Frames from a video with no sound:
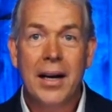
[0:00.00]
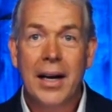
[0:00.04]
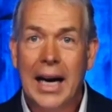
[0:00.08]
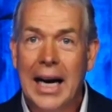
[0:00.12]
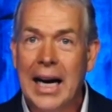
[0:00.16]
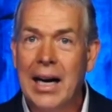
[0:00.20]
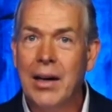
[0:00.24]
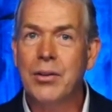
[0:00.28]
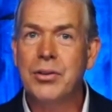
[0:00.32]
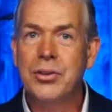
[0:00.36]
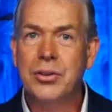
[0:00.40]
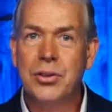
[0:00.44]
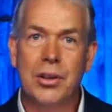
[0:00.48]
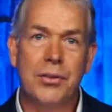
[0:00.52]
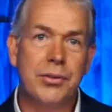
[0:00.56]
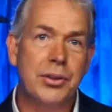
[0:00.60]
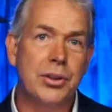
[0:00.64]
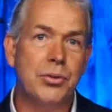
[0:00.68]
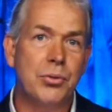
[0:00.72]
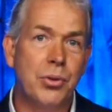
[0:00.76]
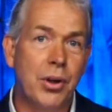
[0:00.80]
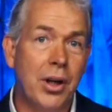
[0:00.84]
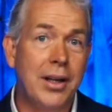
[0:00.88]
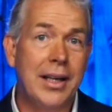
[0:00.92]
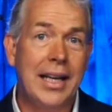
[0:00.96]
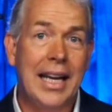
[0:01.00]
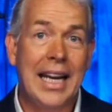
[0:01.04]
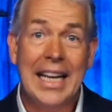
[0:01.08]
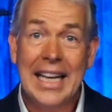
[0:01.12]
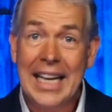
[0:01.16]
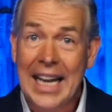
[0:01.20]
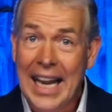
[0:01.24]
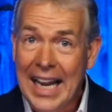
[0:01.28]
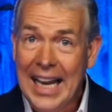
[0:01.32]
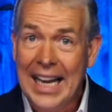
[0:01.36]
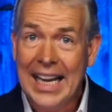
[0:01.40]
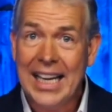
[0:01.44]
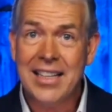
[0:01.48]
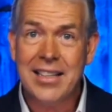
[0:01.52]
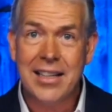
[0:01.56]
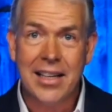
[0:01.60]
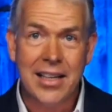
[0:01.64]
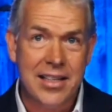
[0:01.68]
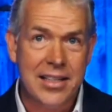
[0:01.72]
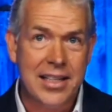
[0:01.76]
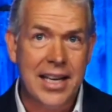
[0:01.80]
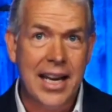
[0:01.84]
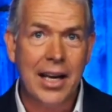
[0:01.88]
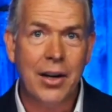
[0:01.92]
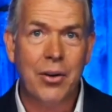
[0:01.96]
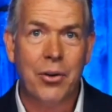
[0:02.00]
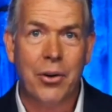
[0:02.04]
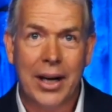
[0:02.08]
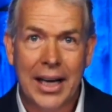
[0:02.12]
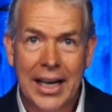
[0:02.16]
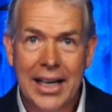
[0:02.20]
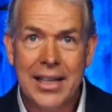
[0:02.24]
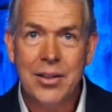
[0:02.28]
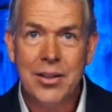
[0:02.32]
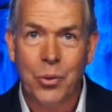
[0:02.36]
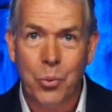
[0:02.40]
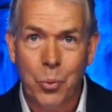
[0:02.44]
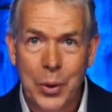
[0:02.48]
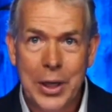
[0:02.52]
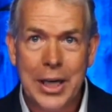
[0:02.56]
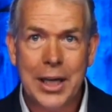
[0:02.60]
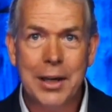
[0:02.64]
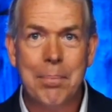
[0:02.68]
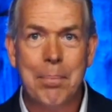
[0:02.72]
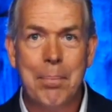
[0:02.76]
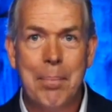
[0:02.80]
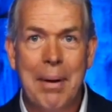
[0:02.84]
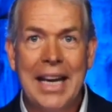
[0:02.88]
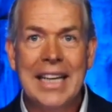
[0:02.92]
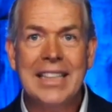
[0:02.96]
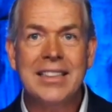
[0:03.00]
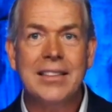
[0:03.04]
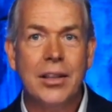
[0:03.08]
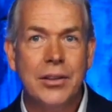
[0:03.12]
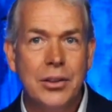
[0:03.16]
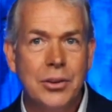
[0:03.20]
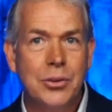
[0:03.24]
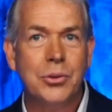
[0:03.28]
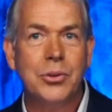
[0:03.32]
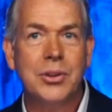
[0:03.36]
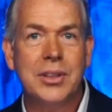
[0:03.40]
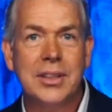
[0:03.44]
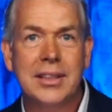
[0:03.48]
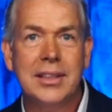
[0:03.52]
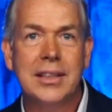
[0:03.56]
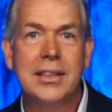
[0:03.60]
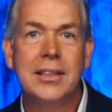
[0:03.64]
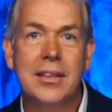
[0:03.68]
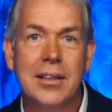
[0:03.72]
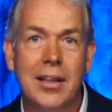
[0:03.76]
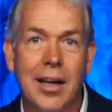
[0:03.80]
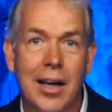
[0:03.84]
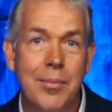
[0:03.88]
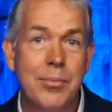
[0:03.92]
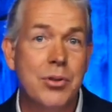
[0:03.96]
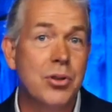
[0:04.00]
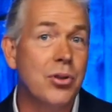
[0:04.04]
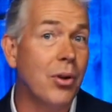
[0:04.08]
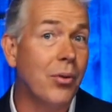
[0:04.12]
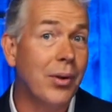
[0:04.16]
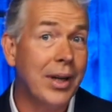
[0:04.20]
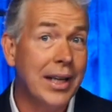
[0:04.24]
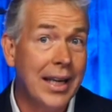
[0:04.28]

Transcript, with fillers: Помните, наши серверы работают и заканчивают день или заканчивают неделю,